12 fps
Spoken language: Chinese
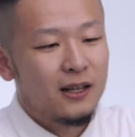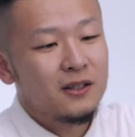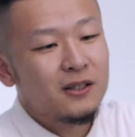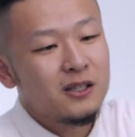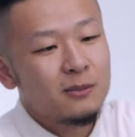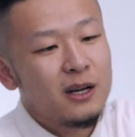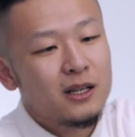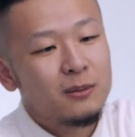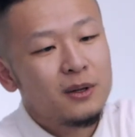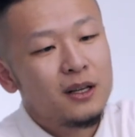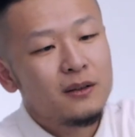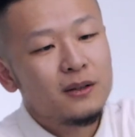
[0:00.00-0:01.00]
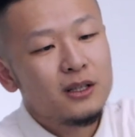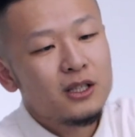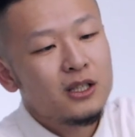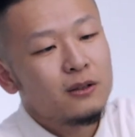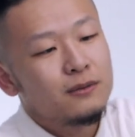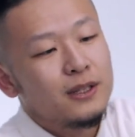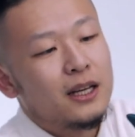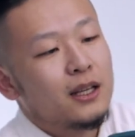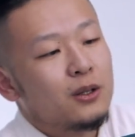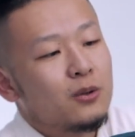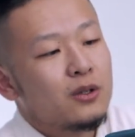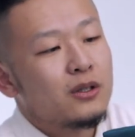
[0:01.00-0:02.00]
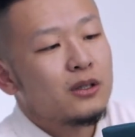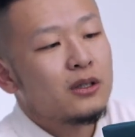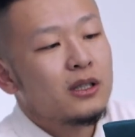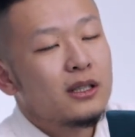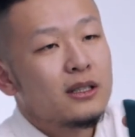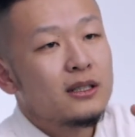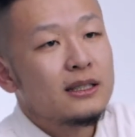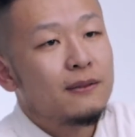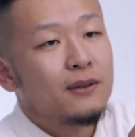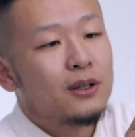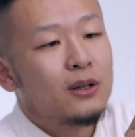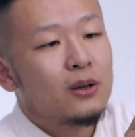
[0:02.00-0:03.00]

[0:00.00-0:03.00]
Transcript: 而这个支脉上面正反也都是三方的